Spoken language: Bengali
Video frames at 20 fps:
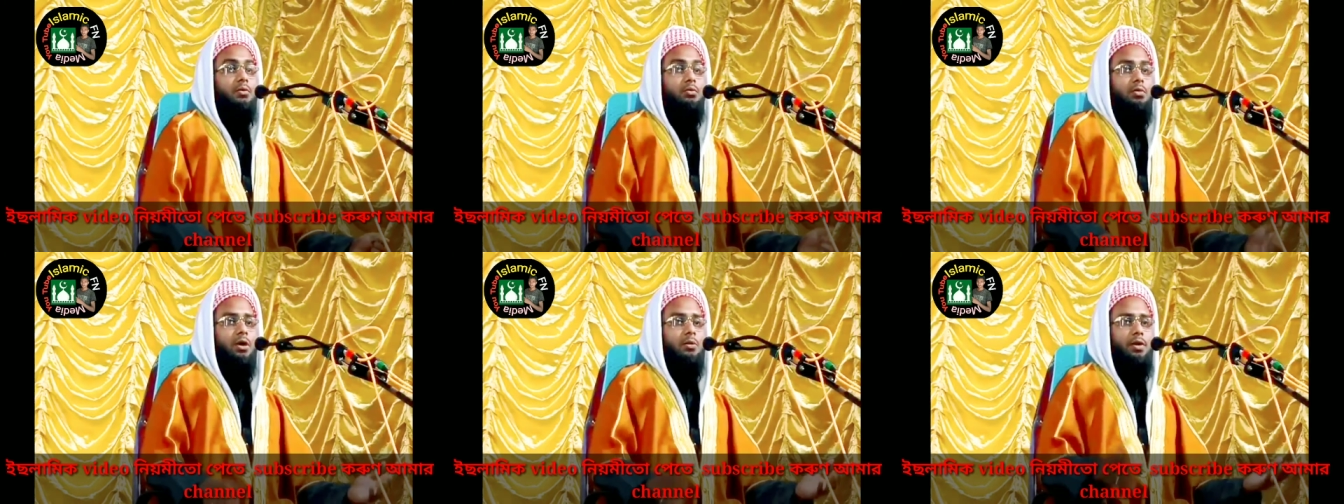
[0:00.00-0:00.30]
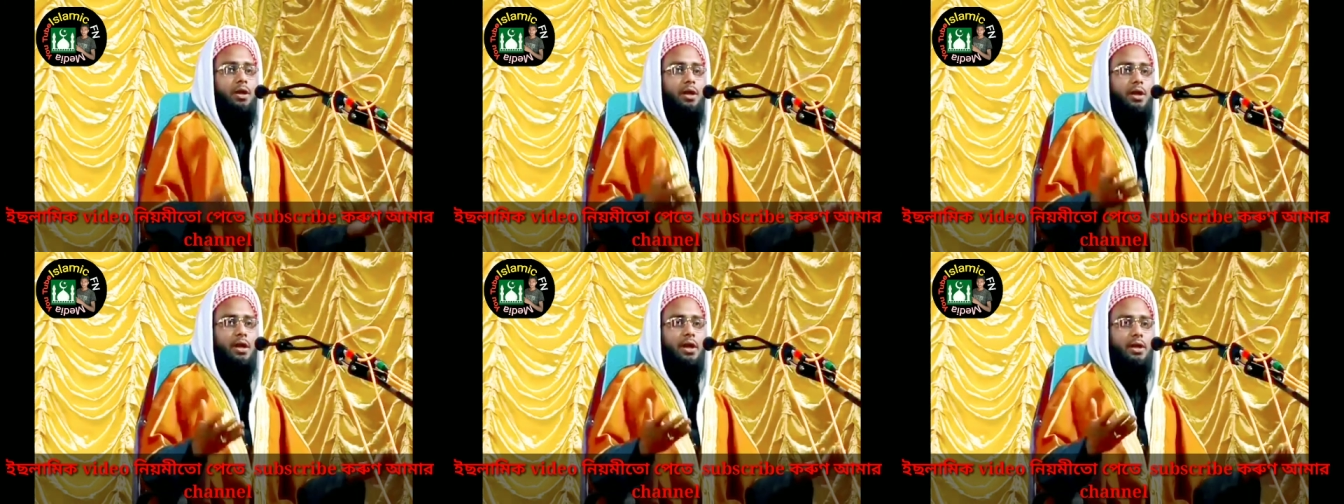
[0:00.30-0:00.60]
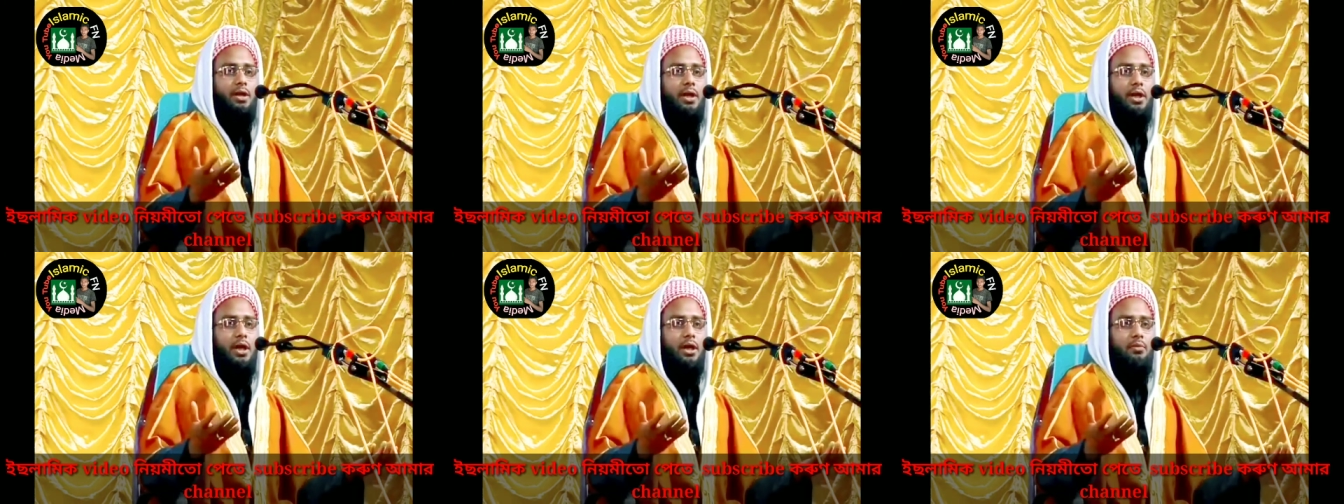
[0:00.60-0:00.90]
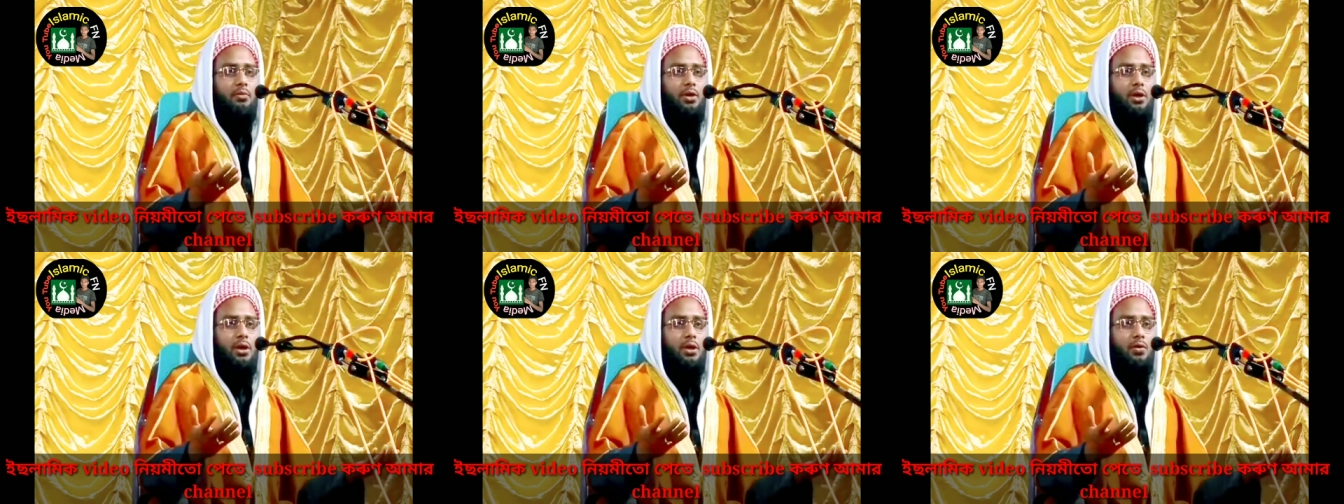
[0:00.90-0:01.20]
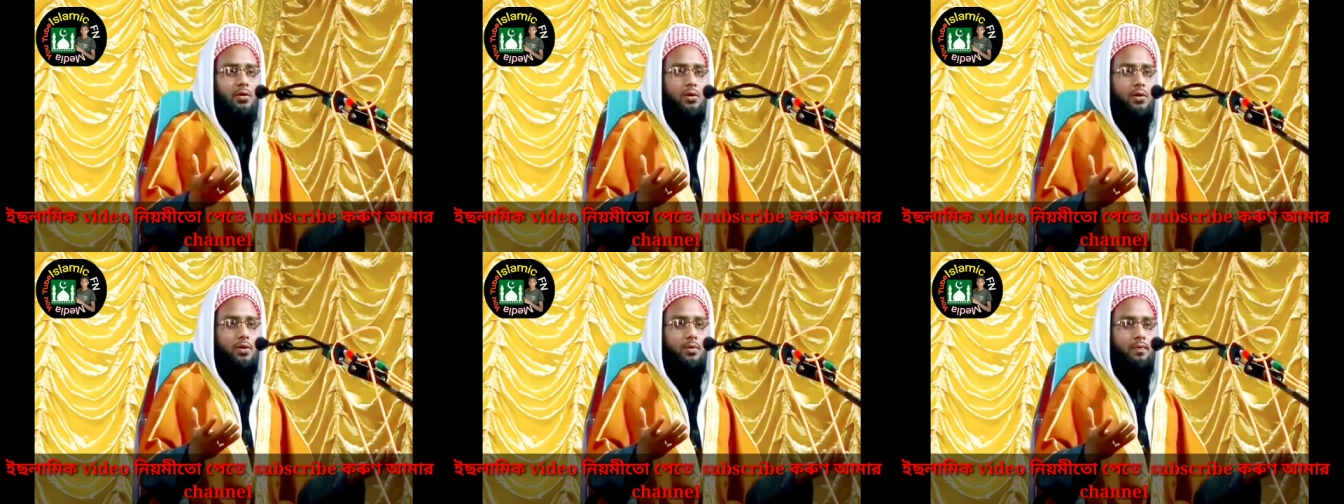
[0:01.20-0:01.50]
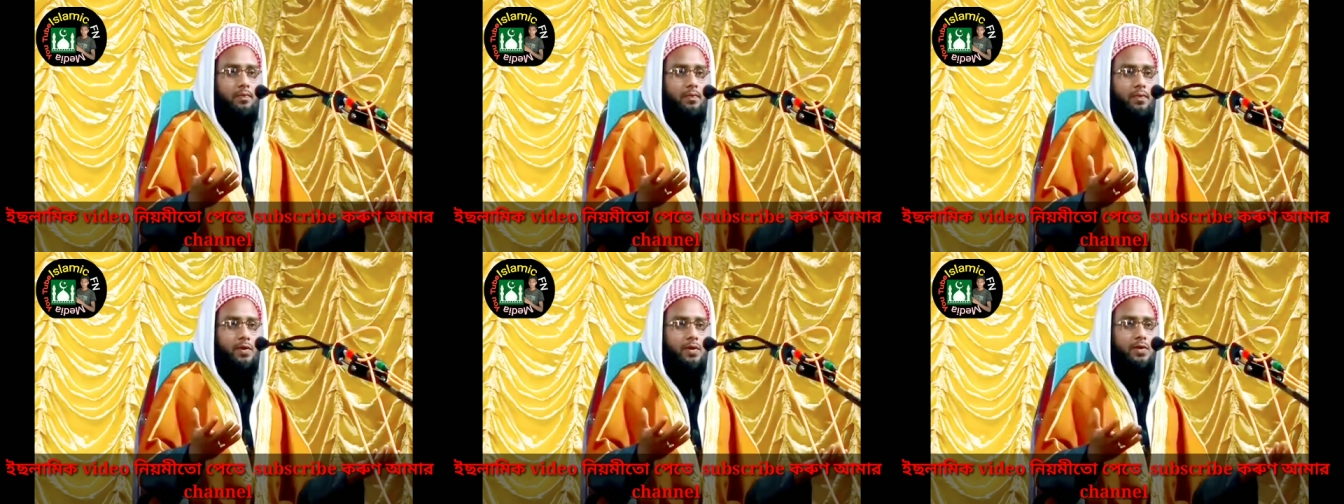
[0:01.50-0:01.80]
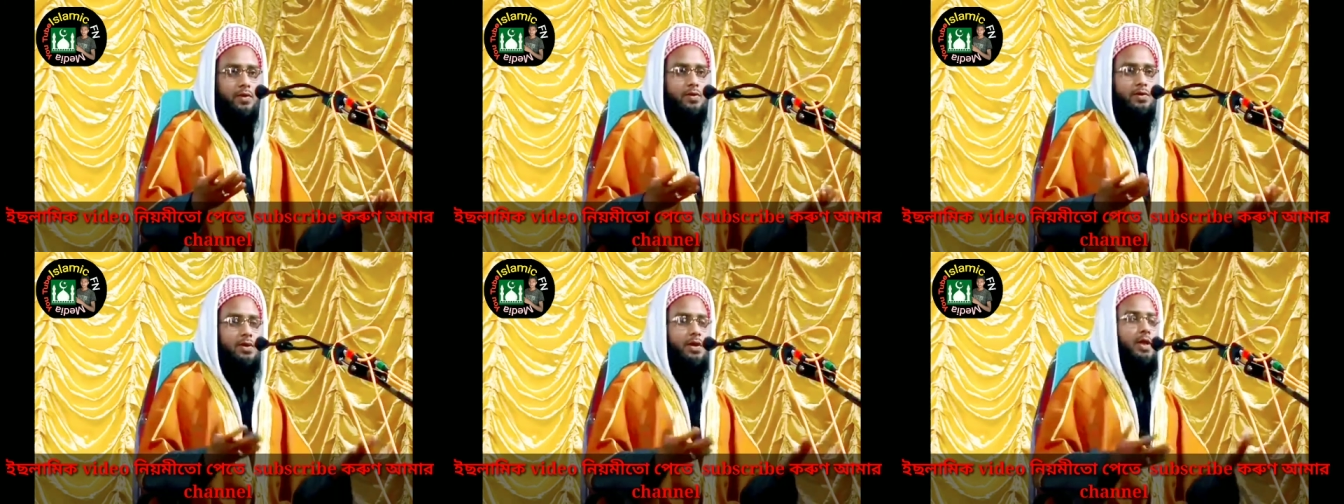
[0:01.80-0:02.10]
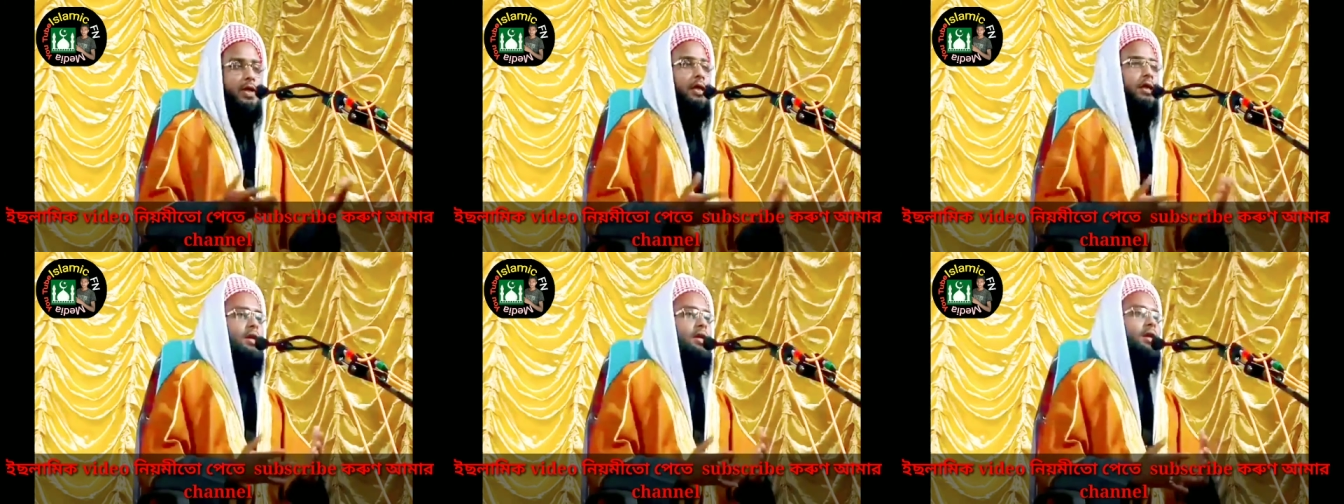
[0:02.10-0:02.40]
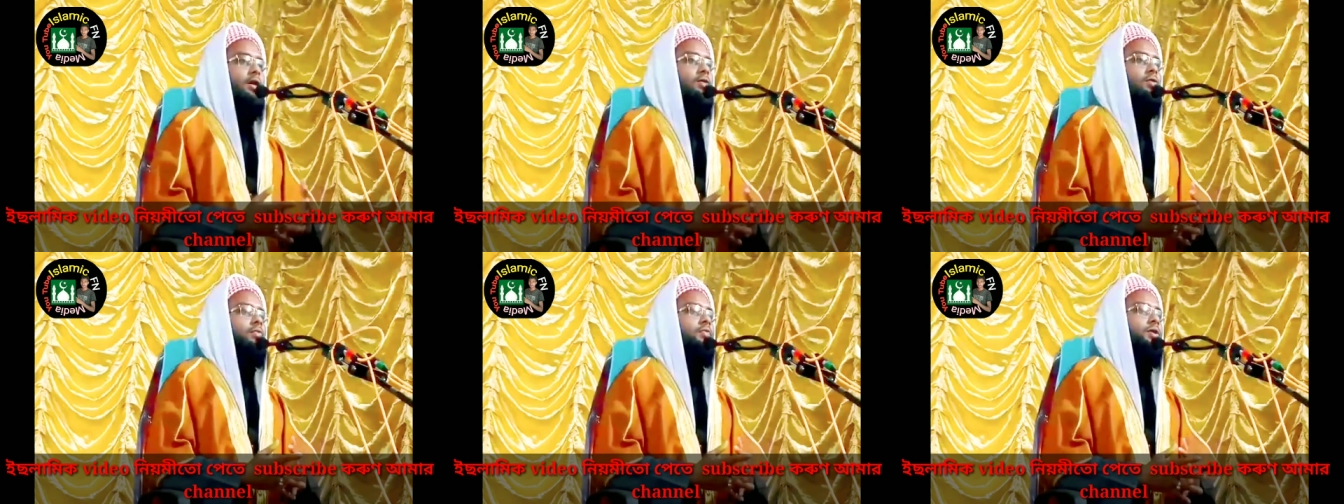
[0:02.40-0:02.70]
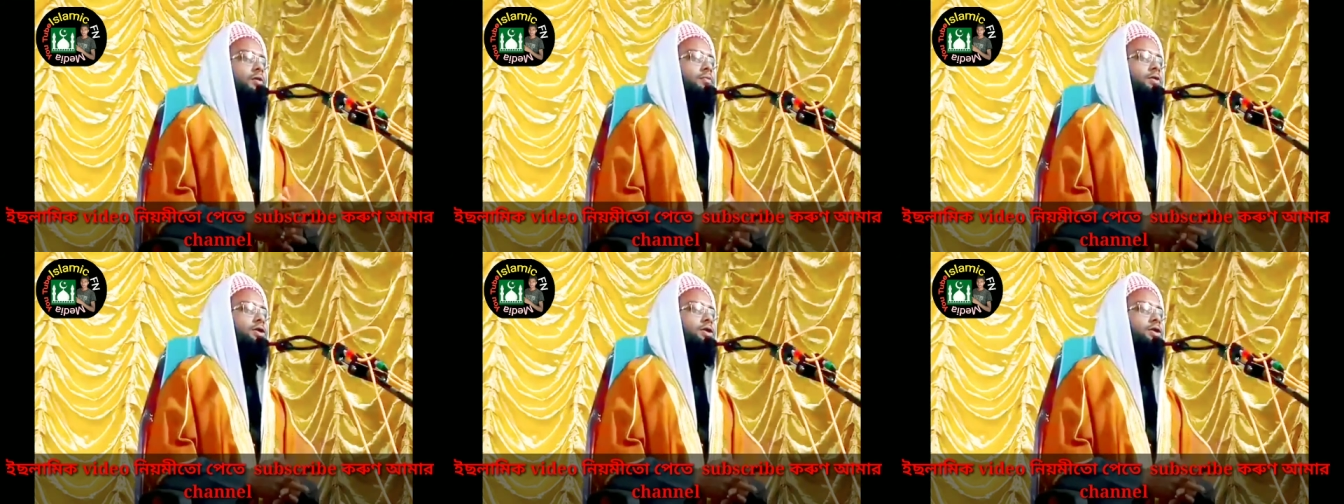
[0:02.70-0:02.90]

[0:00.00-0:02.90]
মমিন কাদেরকে বলা হয় যারা আল্লাহর উপরে